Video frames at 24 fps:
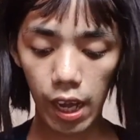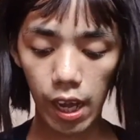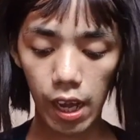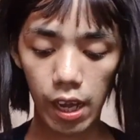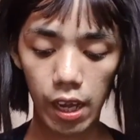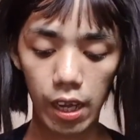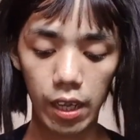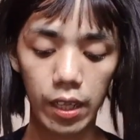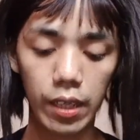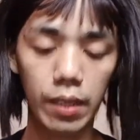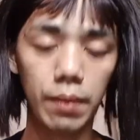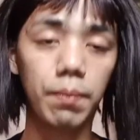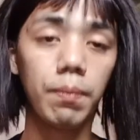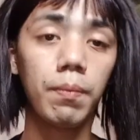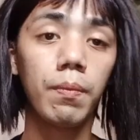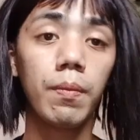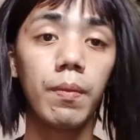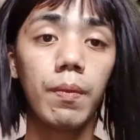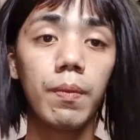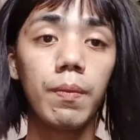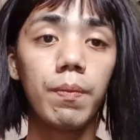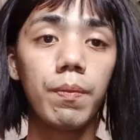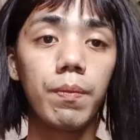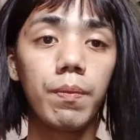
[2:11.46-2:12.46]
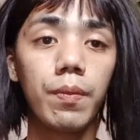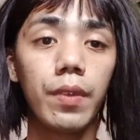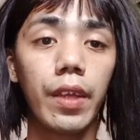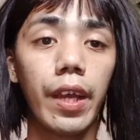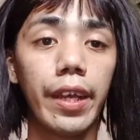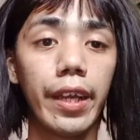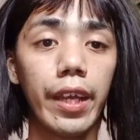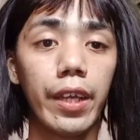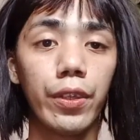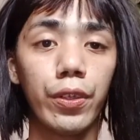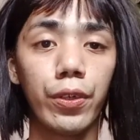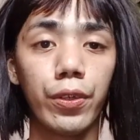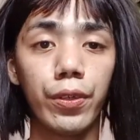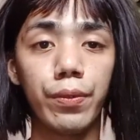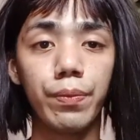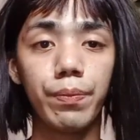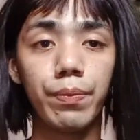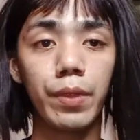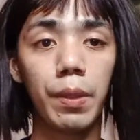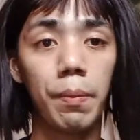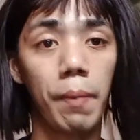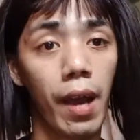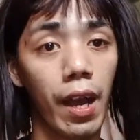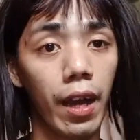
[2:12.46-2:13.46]
Um, ayan oh,
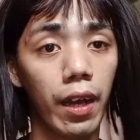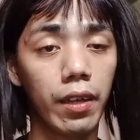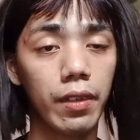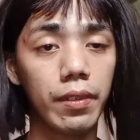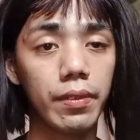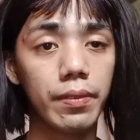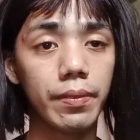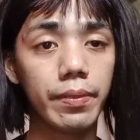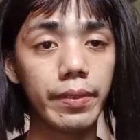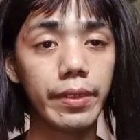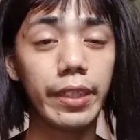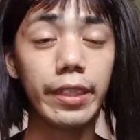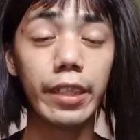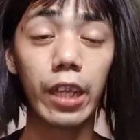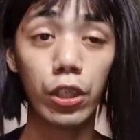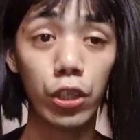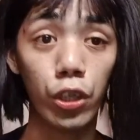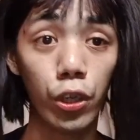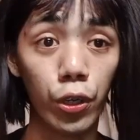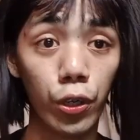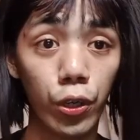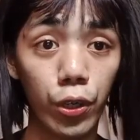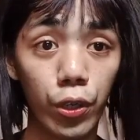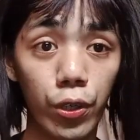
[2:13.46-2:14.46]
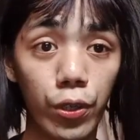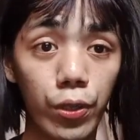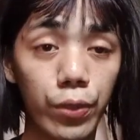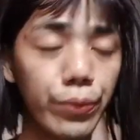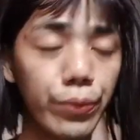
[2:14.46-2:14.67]
'di ba? Kita nyo.